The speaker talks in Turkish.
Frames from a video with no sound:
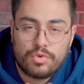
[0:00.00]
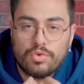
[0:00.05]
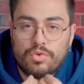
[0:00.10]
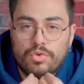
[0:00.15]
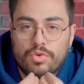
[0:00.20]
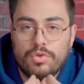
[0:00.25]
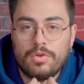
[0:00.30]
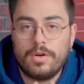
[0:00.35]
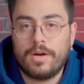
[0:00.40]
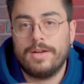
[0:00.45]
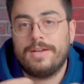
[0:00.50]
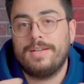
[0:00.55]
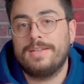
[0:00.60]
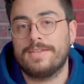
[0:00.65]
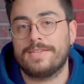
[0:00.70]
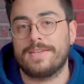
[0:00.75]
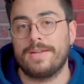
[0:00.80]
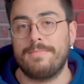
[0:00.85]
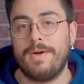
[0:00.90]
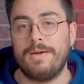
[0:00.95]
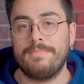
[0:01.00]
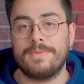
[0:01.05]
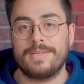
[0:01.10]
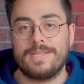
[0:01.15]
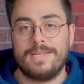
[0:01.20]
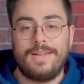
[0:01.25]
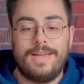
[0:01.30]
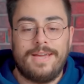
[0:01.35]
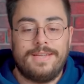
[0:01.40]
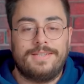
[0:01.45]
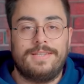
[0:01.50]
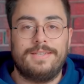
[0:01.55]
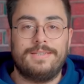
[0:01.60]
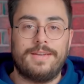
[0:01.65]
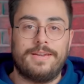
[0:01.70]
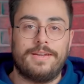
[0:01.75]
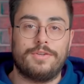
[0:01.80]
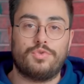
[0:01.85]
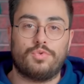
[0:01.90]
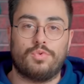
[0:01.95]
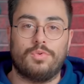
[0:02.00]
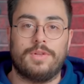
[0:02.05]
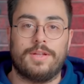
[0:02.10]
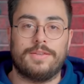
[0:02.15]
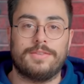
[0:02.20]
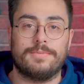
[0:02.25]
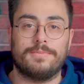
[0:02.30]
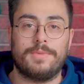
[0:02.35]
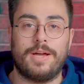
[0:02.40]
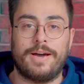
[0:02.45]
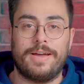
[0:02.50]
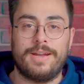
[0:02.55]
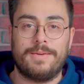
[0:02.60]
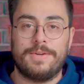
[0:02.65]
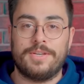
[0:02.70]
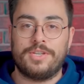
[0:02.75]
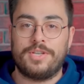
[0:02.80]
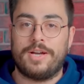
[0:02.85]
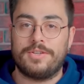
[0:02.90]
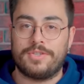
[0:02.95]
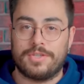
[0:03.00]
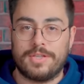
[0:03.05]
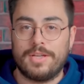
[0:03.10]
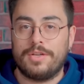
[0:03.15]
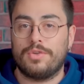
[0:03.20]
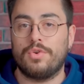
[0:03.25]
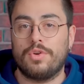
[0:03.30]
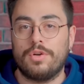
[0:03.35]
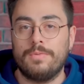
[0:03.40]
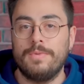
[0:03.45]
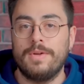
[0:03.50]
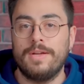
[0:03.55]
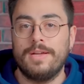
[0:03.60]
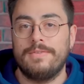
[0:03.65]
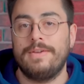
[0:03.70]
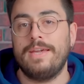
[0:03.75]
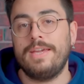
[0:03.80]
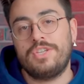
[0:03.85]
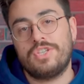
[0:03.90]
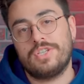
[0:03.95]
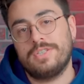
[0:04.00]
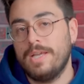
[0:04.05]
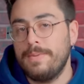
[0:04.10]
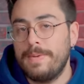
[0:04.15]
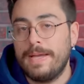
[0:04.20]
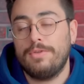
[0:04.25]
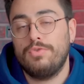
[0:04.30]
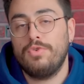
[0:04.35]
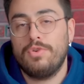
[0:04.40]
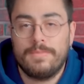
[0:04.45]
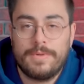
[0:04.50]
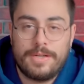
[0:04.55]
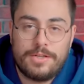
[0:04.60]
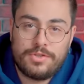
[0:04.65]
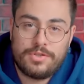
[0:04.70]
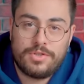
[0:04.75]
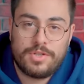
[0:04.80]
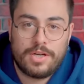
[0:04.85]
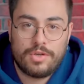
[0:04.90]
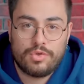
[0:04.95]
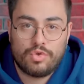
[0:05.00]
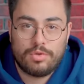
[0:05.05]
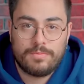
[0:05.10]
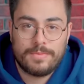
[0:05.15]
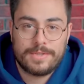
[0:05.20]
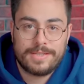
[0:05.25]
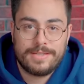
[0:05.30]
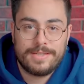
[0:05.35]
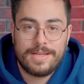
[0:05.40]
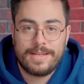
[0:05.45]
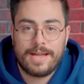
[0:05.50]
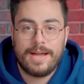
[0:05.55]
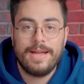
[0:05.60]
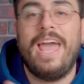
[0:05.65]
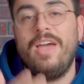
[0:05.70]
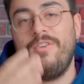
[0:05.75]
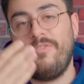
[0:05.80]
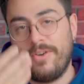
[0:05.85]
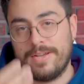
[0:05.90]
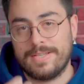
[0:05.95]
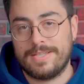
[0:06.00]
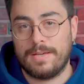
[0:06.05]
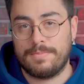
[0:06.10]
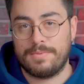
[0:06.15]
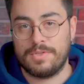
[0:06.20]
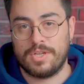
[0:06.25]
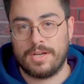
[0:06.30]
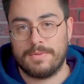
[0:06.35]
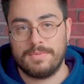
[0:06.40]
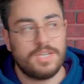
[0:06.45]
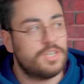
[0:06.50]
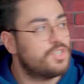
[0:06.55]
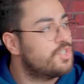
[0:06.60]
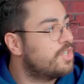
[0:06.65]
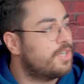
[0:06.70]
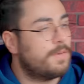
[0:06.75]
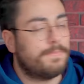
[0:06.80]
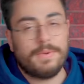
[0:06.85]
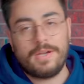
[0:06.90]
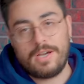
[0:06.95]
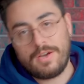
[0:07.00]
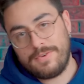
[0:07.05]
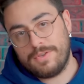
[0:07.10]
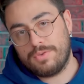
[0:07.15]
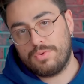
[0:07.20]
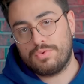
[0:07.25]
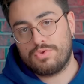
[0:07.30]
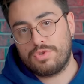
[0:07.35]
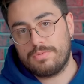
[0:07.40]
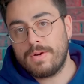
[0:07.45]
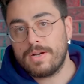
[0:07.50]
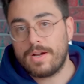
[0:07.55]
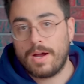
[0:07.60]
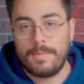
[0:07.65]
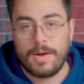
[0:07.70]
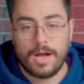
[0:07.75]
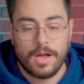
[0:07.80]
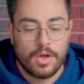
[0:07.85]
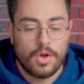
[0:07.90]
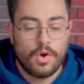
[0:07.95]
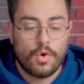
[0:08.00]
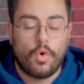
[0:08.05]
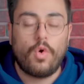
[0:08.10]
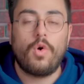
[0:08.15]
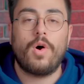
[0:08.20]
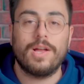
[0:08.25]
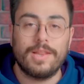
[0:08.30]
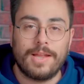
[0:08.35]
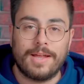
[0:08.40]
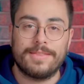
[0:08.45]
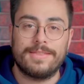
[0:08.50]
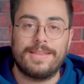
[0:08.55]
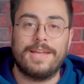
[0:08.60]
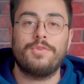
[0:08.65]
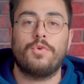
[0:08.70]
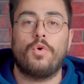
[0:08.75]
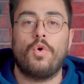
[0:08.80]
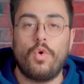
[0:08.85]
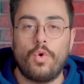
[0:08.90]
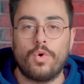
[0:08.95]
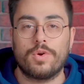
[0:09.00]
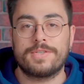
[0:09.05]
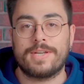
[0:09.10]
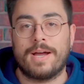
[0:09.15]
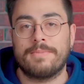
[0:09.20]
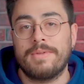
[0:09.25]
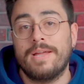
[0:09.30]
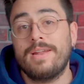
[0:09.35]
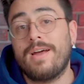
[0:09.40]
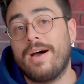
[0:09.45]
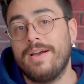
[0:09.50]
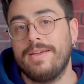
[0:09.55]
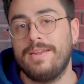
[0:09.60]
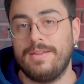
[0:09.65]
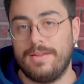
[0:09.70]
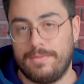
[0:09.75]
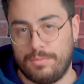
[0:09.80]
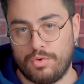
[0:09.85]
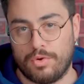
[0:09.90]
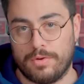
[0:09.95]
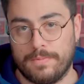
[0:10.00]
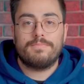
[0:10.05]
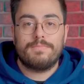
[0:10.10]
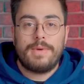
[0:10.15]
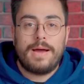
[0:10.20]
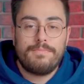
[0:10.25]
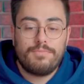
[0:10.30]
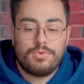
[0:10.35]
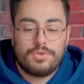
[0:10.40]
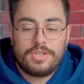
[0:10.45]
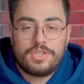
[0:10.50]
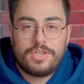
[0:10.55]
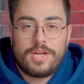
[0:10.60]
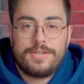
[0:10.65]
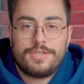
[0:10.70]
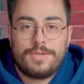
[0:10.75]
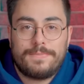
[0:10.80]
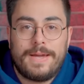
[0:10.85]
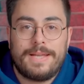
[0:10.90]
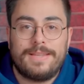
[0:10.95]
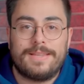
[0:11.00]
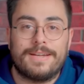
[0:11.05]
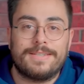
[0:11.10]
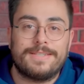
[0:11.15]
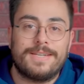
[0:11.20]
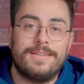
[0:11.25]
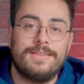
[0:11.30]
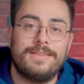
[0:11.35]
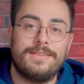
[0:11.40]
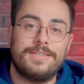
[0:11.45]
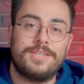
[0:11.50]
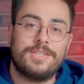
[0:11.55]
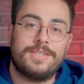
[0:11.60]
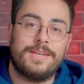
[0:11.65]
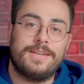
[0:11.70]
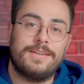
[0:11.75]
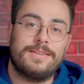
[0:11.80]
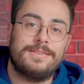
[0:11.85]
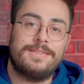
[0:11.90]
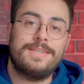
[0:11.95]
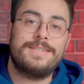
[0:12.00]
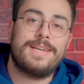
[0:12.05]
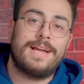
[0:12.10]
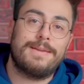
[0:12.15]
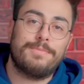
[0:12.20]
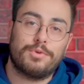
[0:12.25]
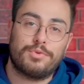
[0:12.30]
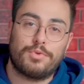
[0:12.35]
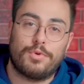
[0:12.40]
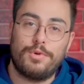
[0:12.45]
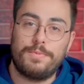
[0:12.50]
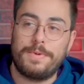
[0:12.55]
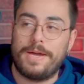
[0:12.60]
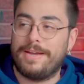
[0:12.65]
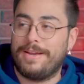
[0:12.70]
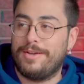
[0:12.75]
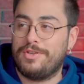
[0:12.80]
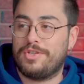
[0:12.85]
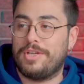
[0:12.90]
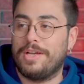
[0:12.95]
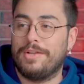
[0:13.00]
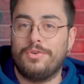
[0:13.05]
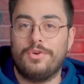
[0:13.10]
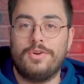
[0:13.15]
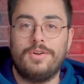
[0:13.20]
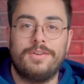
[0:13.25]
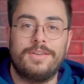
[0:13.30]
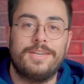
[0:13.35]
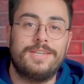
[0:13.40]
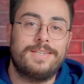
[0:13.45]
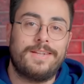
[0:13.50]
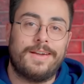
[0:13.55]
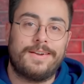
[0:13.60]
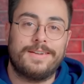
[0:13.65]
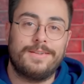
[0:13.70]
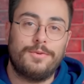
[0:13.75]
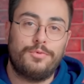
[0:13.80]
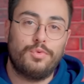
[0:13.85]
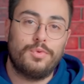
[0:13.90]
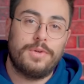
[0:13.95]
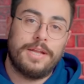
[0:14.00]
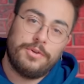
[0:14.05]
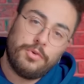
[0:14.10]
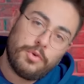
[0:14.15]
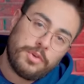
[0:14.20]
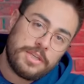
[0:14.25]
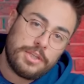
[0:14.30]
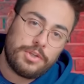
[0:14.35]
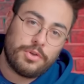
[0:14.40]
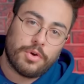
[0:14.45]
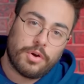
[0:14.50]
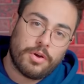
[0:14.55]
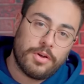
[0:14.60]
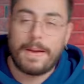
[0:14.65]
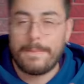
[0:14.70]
Çünkü arkadaşlar ben mesela elektrikli araç kullandığımda arabayı şarja takıyorum ve içinde bekliyorum aracın şarj olmasını. Ya da en fazla yapacağım şey çıkıp bir kafede oturmak ama o alandan, o ortamdan ayrılamıyorum. Ben burada şarjı beklerken işte dizel motorlu bir araç geliyor. 2 dakikada fulleniyor, gidiyor.